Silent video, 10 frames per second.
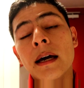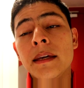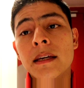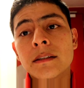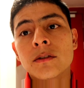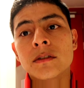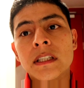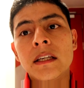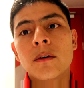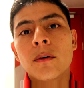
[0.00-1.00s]
Ahí ya son
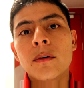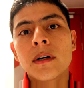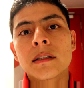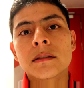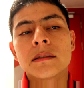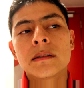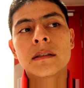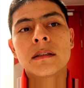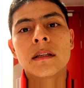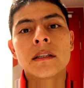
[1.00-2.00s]
5 horas
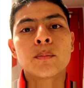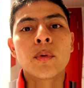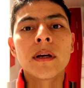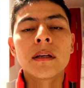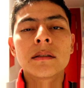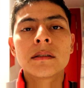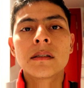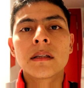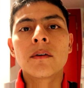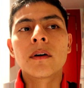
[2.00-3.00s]
Después
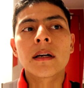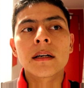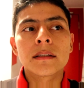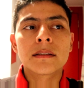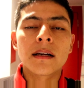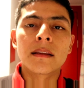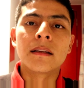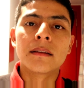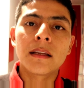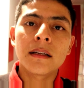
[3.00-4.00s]
tengo que regresar
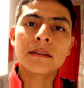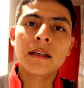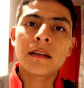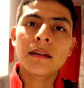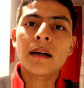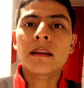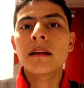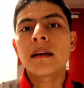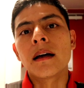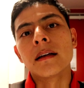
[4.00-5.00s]
de 3 de la
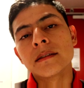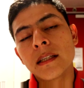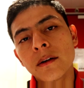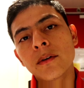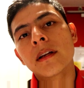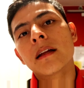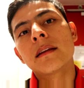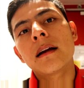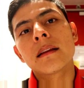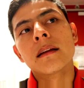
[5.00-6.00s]
tarde a 5 de la
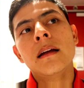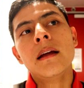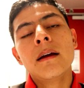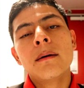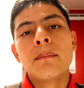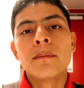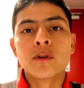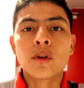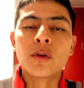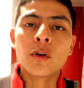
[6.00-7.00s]
tarde.
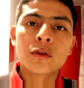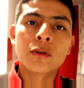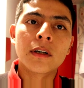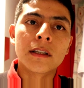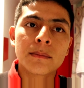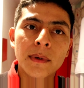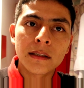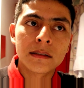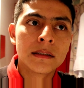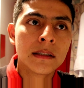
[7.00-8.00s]
Son dos horas
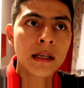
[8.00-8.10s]
más.